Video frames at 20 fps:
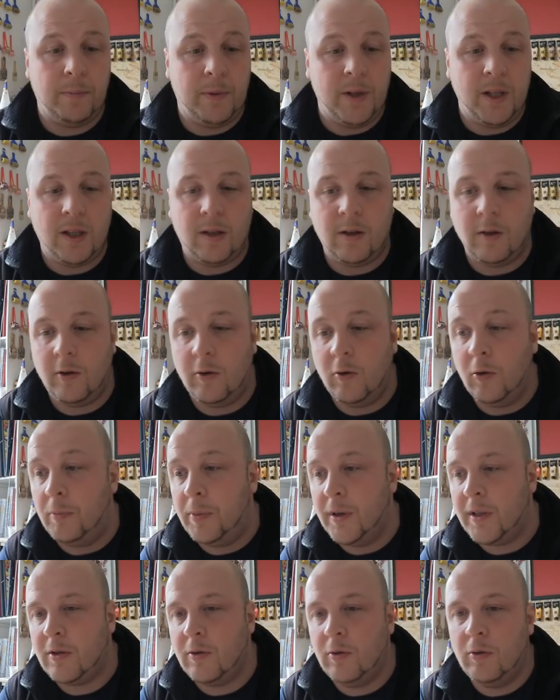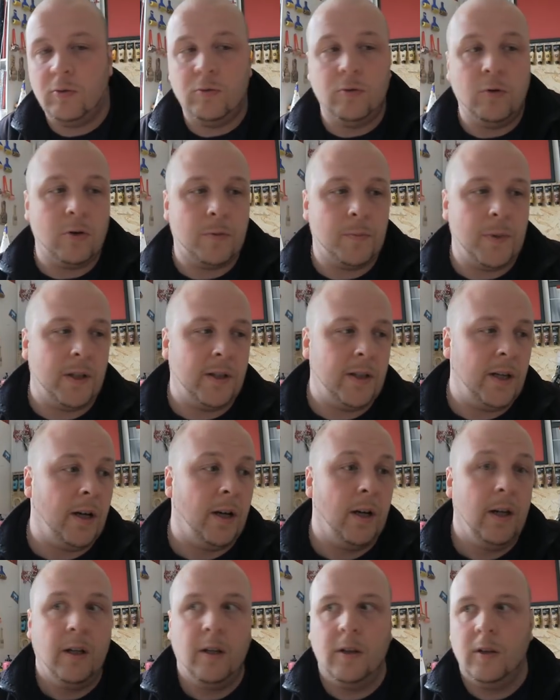applique euh, au pinceau ou au spalter
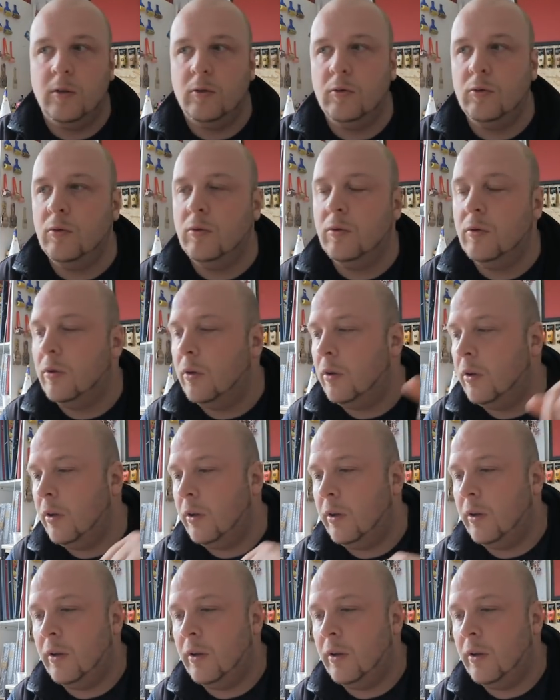ou